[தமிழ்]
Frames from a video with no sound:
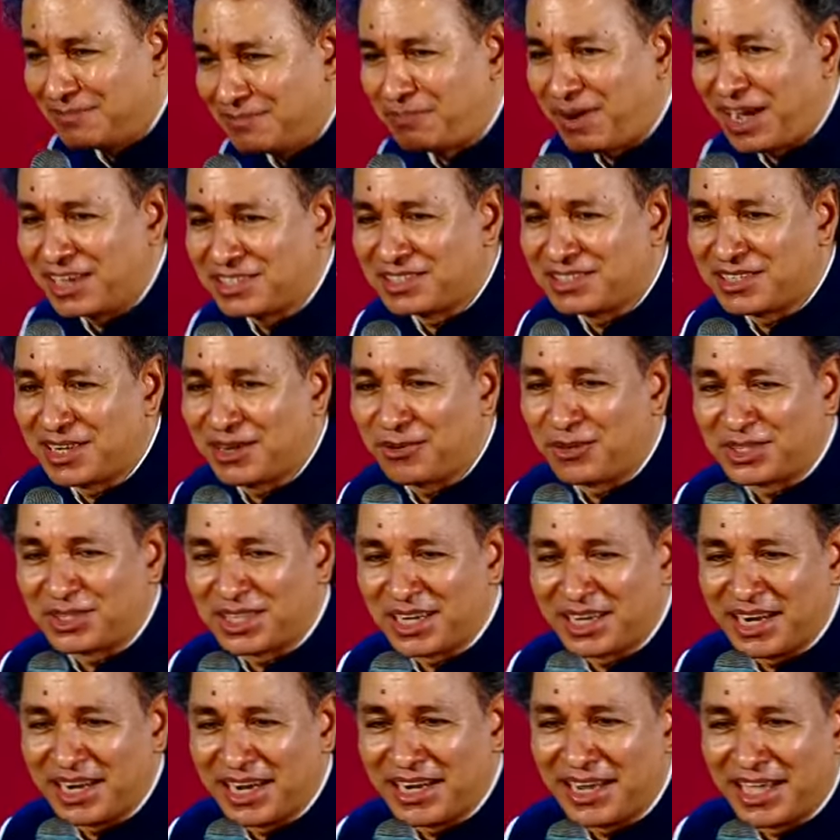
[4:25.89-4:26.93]
பாஸ்டர்
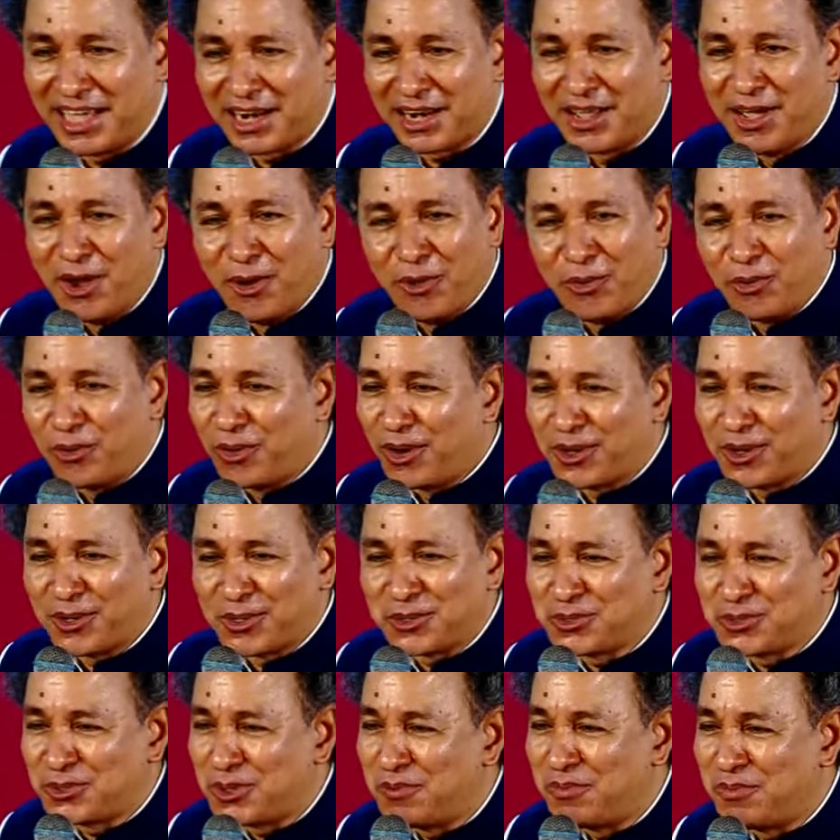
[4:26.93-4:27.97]
ஒருத்தர் கேட்டார் உங்களுக்கு
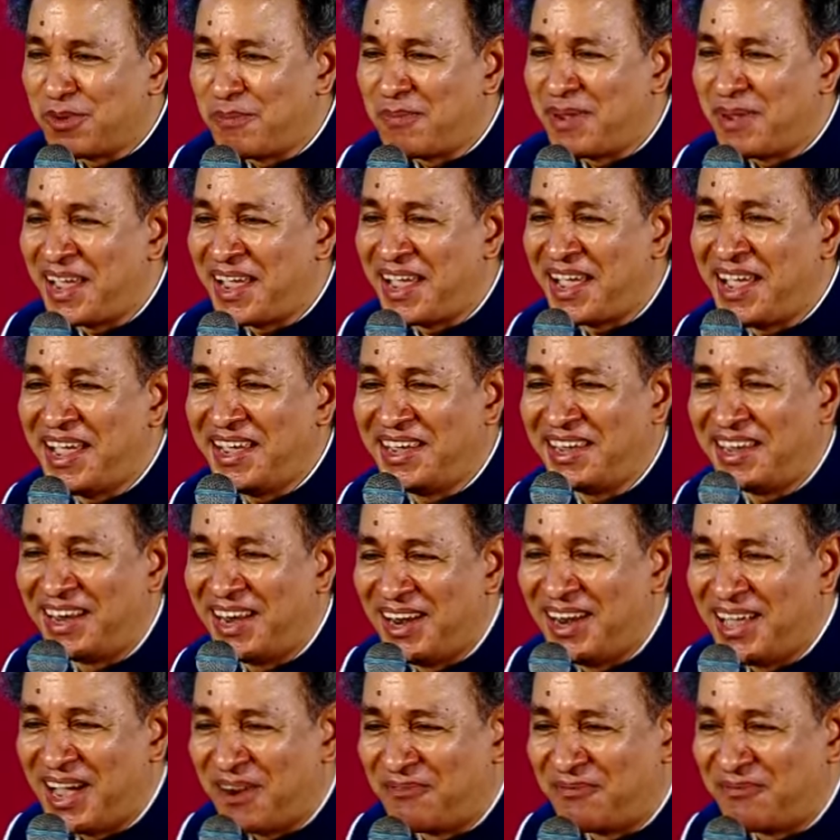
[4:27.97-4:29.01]
துன்பமே
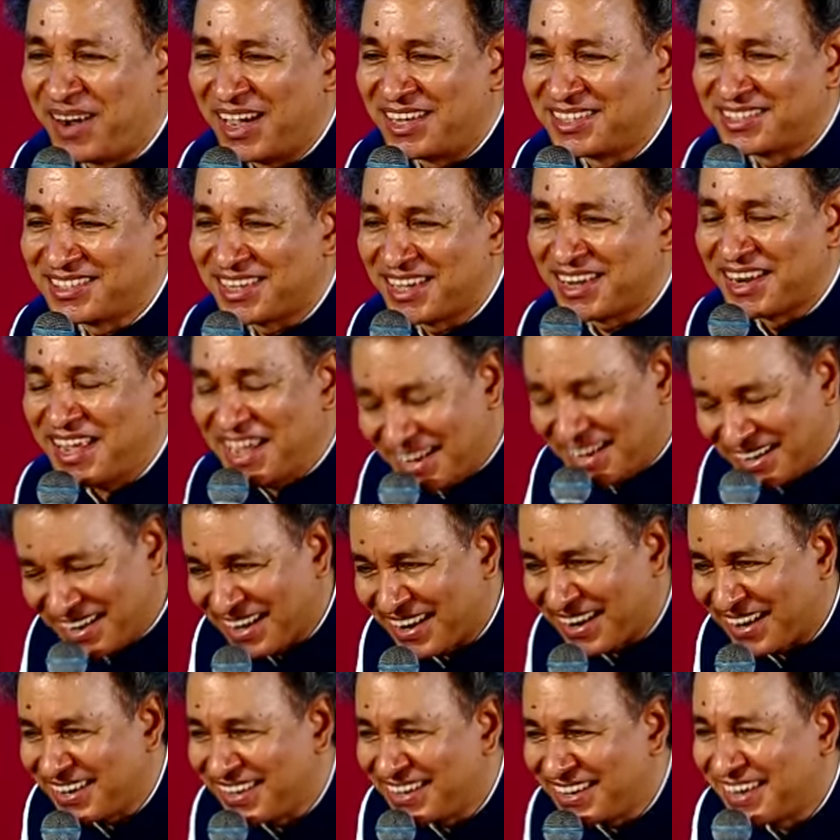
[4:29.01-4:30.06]
இல்லையா பாஸ்டர்
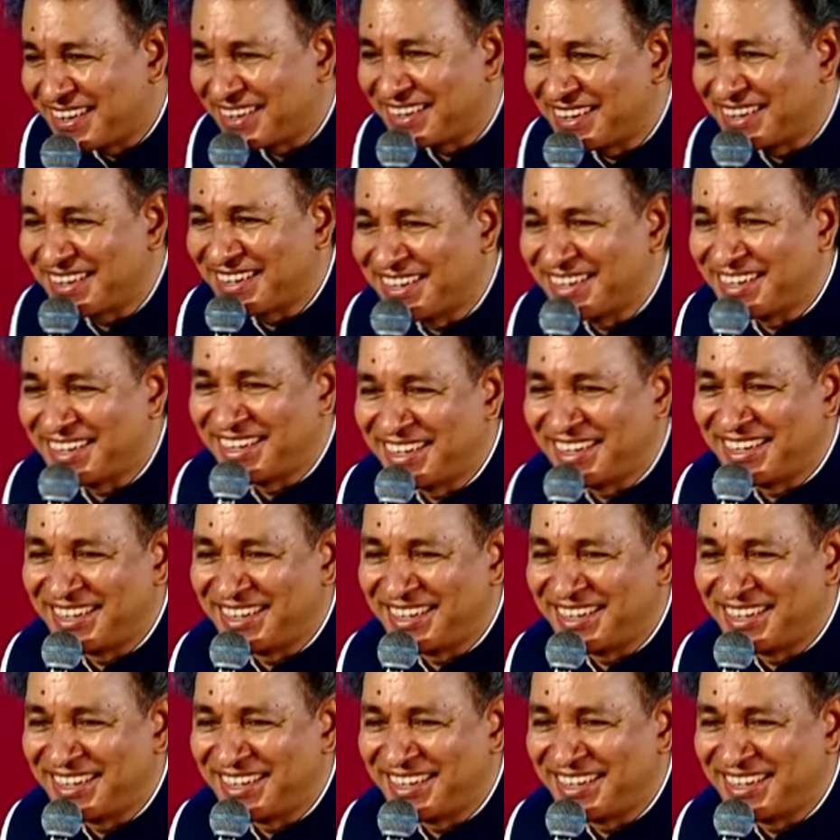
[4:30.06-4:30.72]
நிறையா இருக்கு